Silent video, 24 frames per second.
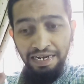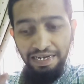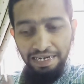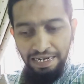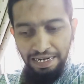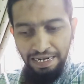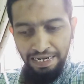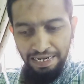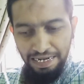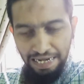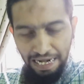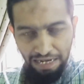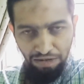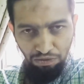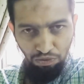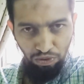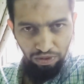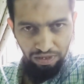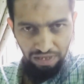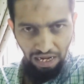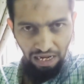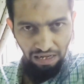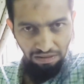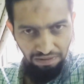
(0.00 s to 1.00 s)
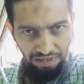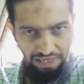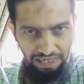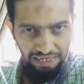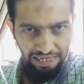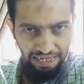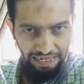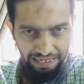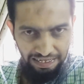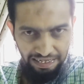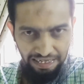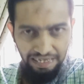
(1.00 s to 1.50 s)
ये लेग वो टांग वाला
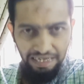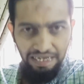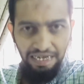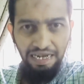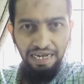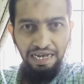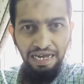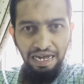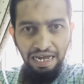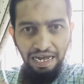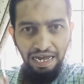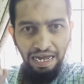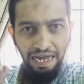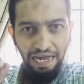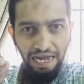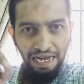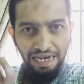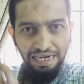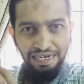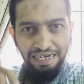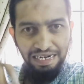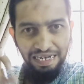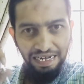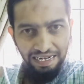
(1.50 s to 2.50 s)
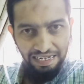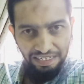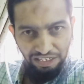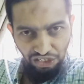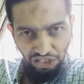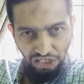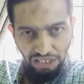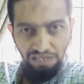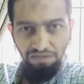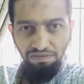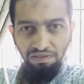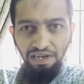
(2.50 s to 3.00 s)
लेग नहीं है एल ए
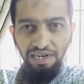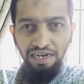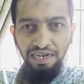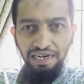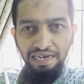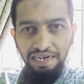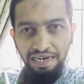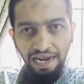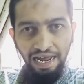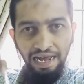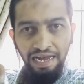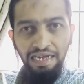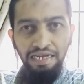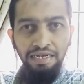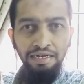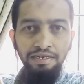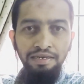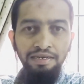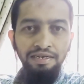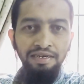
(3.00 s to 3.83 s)
जी वाला लेग